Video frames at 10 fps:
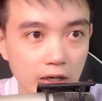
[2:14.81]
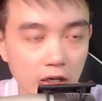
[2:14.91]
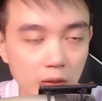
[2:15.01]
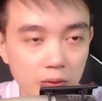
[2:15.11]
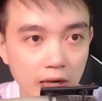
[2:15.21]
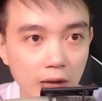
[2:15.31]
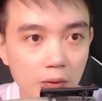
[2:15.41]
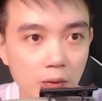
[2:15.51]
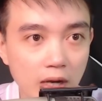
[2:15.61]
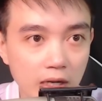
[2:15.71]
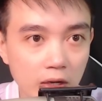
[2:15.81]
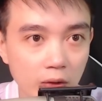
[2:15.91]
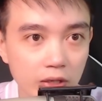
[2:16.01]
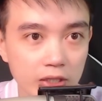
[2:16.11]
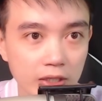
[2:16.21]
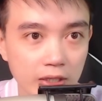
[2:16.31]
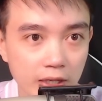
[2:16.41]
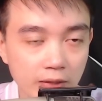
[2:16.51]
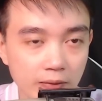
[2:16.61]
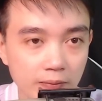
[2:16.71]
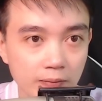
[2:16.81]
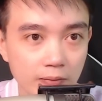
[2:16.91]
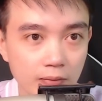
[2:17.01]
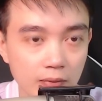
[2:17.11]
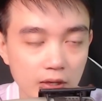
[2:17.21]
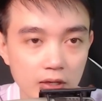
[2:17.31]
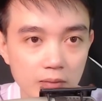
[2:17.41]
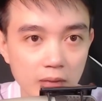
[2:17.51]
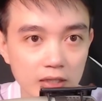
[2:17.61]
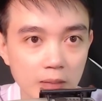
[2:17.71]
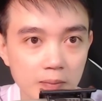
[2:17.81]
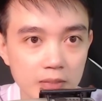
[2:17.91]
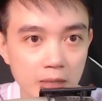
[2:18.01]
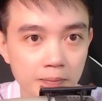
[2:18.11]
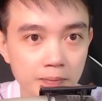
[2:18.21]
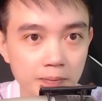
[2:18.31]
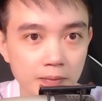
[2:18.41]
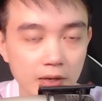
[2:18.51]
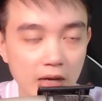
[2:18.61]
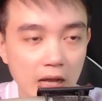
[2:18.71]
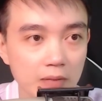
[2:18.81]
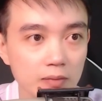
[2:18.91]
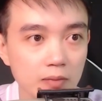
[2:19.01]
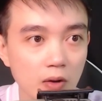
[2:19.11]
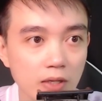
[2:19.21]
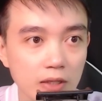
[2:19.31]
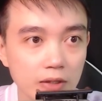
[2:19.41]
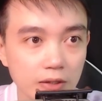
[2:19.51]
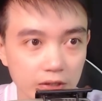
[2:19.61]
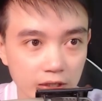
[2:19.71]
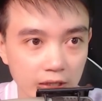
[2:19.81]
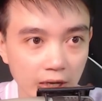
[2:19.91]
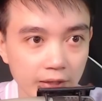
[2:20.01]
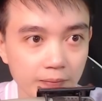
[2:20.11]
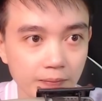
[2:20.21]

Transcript: Lúc này lão Hóa đang ngồi ở trên ghế, gương mặt thâm trầm, đang băng bó vết thương trên tay.